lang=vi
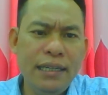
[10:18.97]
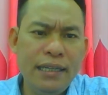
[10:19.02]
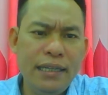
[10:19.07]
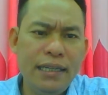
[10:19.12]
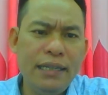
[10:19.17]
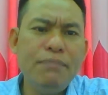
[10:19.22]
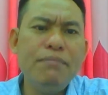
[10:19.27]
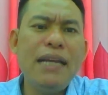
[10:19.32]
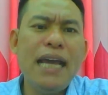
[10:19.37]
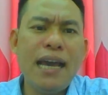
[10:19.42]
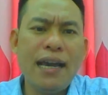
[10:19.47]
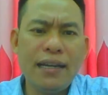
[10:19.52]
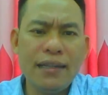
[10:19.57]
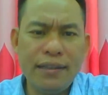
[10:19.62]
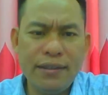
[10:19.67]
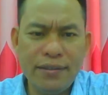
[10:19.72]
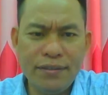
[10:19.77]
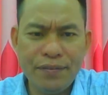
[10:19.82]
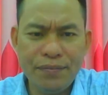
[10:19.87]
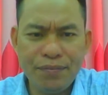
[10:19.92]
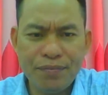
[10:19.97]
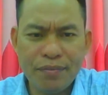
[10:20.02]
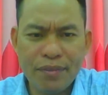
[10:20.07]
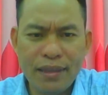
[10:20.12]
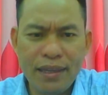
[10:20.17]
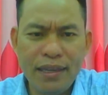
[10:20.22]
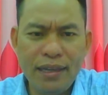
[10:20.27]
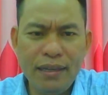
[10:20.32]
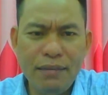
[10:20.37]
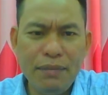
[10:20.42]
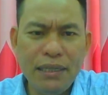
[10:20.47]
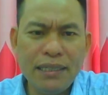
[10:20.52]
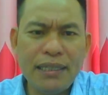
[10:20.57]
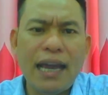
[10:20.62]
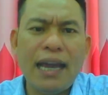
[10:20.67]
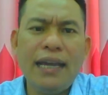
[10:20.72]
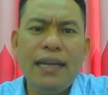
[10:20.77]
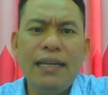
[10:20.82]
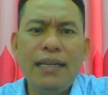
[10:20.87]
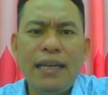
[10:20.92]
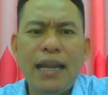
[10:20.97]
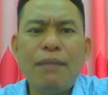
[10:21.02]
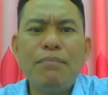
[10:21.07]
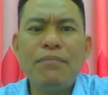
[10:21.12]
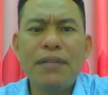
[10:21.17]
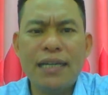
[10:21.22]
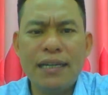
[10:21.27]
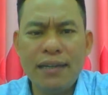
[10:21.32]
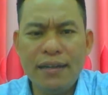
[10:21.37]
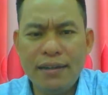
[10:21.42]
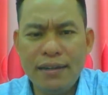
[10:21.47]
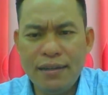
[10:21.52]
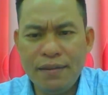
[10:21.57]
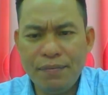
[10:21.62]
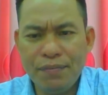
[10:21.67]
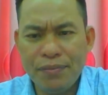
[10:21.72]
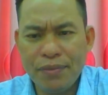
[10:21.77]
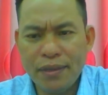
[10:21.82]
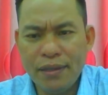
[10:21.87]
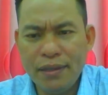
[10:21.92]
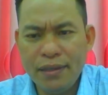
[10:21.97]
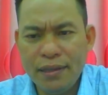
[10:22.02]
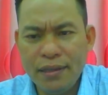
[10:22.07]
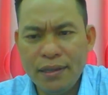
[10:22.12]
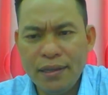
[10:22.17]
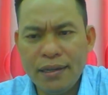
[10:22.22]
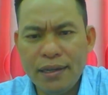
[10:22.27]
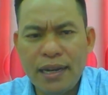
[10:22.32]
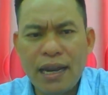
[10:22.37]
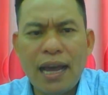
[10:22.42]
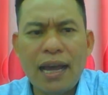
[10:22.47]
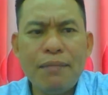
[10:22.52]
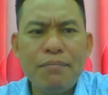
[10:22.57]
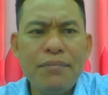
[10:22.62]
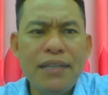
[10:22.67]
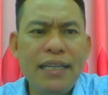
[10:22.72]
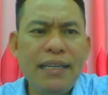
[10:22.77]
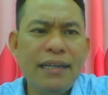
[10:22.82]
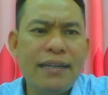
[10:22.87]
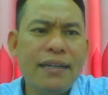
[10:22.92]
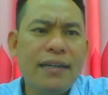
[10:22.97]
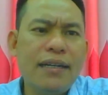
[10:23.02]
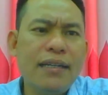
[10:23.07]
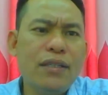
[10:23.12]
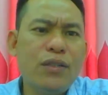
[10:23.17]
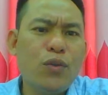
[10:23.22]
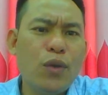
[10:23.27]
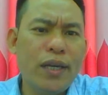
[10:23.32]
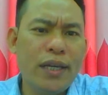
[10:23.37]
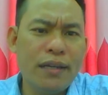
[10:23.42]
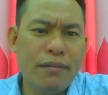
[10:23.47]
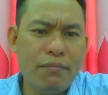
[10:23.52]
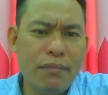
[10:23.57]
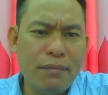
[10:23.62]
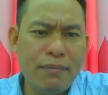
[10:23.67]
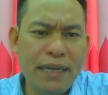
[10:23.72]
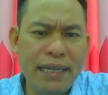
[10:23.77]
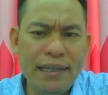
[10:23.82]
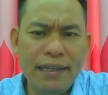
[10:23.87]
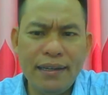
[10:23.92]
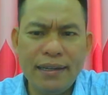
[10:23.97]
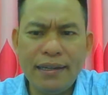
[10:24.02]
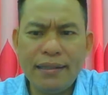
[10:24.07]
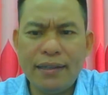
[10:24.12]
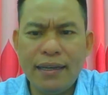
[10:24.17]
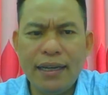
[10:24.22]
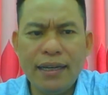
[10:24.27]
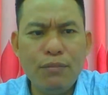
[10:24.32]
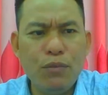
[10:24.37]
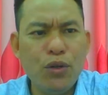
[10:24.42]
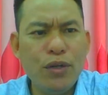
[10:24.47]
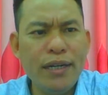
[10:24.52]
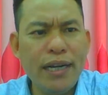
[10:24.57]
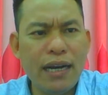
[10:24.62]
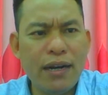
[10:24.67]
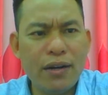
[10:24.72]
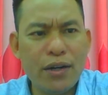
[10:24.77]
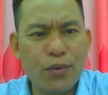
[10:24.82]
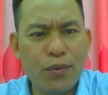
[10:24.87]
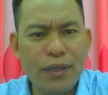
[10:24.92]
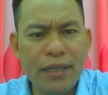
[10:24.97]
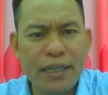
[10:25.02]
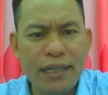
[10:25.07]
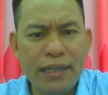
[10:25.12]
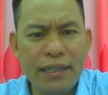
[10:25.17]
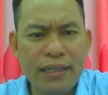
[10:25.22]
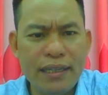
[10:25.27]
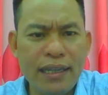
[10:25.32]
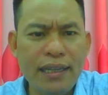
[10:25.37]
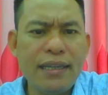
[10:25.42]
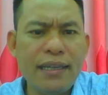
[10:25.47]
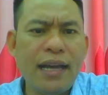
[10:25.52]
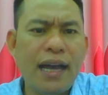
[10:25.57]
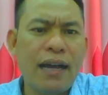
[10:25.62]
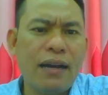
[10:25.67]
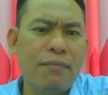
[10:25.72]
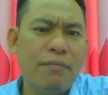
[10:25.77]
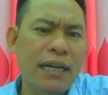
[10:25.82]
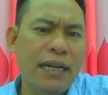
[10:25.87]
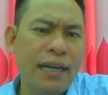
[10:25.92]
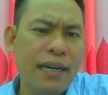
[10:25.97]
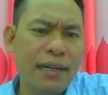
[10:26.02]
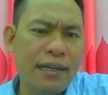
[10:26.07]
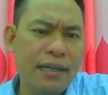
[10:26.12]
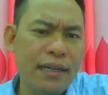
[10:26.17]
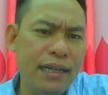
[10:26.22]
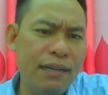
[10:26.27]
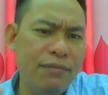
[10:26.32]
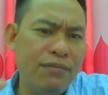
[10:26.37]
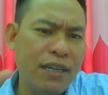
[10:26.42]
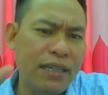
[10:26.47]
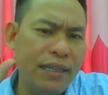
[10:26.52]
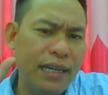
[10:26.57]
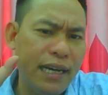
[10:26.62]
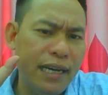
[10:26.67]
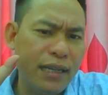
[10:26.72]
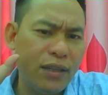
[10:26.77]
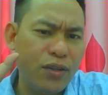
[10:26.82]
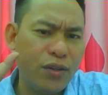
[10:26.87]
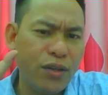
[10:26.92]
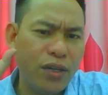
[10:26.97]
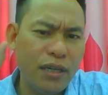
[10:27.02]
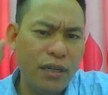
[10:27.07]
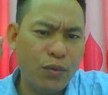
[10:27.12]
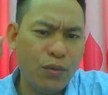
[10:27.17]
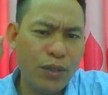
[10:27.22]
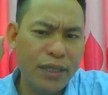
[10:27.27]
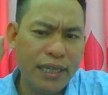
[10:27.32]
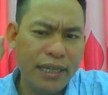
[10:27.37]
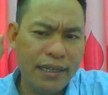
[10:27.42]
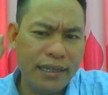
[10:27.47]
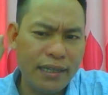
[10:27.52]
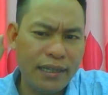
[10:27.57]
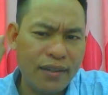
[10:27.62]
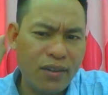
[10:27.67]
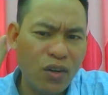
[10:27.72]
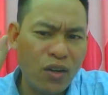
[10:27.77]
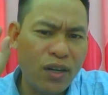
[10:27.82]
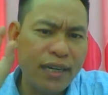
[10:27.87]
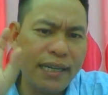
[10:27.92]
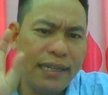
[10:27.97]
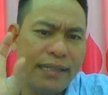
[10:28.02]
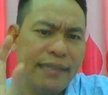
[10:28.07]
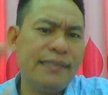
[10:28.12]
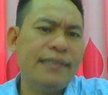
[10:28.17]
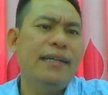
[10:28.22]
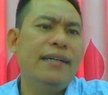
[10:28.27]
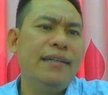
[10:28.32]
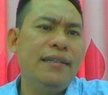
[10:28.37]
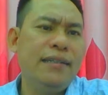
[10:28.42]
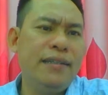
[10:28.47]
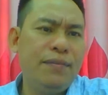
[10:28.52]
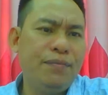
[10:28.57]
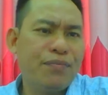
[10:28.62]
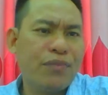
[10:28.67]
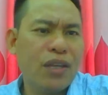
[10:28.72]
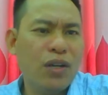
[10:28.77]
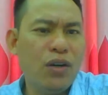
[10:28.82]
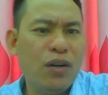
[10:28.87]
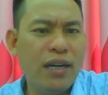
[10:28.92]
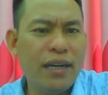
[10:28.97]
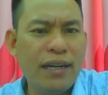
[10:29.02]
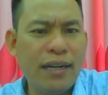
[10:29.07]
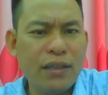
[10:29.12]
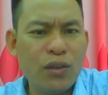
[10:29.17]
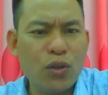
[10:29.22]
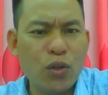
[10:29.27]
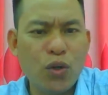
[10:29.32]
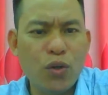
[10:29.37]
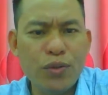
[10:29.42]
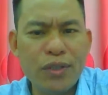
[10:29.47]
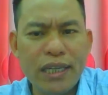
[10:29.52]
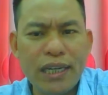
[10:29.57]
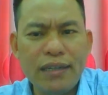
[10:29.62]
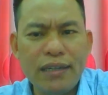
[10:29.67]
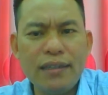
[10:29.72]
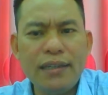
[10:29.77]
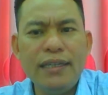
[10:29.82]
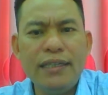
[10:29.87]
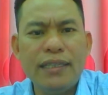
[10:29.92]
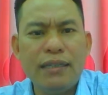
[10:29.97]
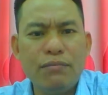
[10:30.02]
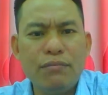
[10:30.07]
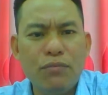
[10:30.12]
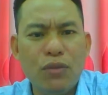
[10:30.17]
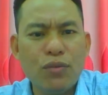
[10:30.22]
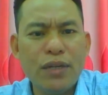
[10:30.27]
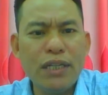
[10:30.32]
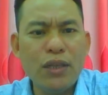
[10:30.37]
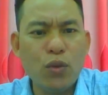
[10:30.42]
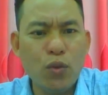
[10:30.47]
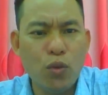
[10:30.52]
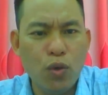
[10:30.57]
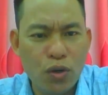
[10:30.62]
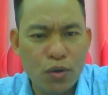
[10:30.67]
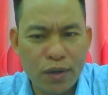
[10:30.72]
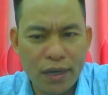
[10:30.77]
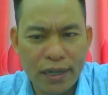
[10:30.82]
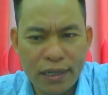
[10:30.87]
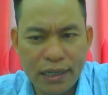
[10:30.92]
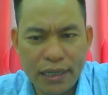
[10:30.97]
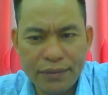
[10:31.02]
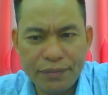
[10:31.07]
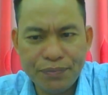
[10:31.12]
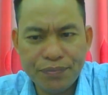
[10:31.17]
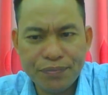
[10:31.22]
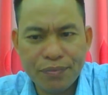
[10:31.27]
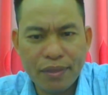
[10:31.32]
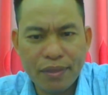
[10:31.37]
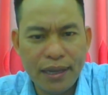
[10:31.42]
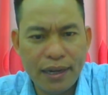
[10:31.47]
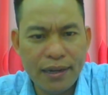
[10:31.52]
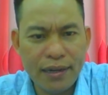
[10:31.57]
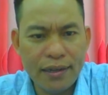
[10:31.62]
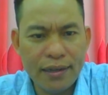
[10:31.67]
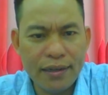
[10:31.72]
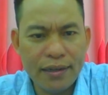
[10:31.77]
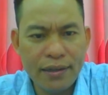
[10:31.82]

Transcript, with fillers: điểm đen thôi đấy mới chạy lầm cả đó làm gì có cái chuyện mà bây giờ cái thời buổi nào rồi quý vị chỉ cần mình cái vấn đề tôi nói là quý vị có cái sự gọi là nó tổ chức đi trong một cái tour của đó đó